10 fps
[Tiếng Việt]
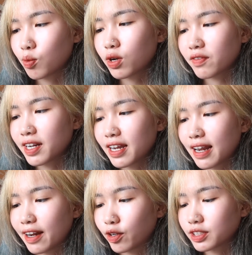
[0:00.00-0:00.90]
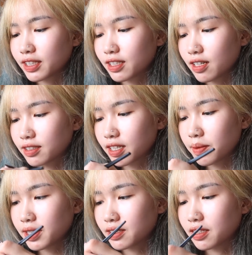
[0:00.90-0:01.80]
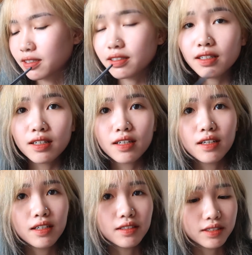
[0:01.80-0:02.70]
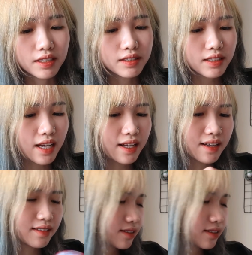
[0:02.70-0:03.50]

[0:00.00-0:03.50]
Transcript: có một cái vấn đề là nó sẽ rất là dễ bị dính dính ra